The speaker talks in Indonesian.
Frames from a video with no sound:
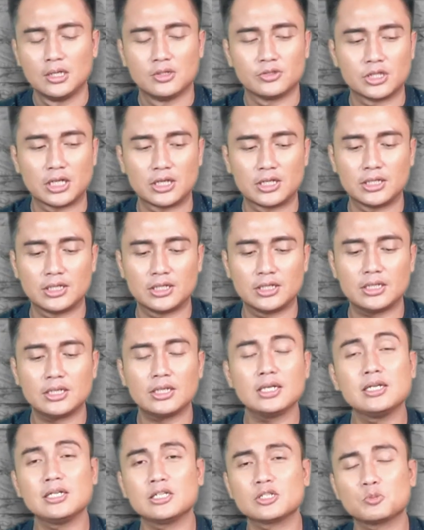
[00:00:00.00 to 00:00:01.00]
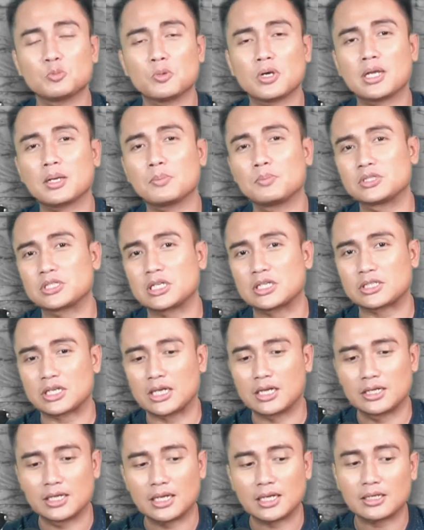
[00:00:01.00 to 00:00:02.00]
Jadi ini semua yang bisa
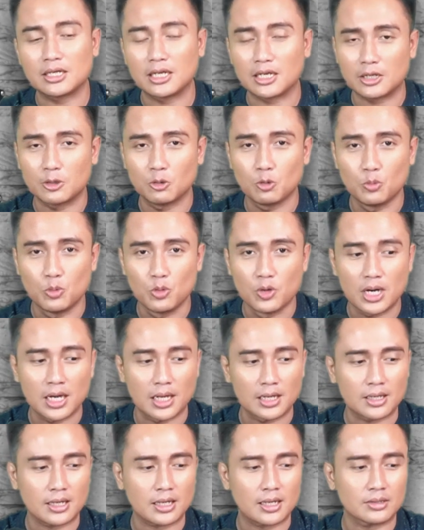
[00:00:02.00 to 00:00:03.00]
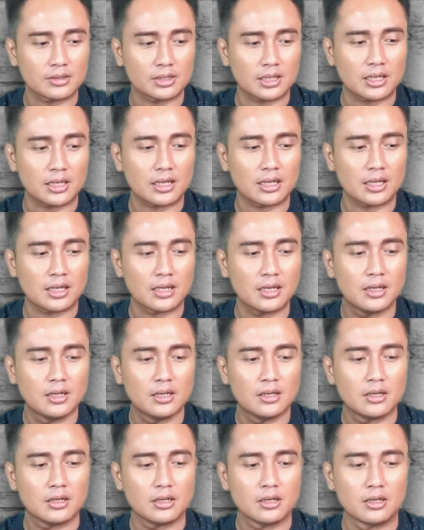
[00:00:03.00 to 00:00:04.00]
saya lihat dari hubungan antara
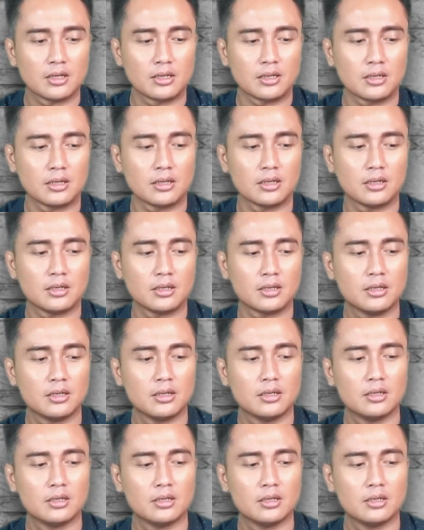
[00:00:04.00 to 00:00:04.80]
uh,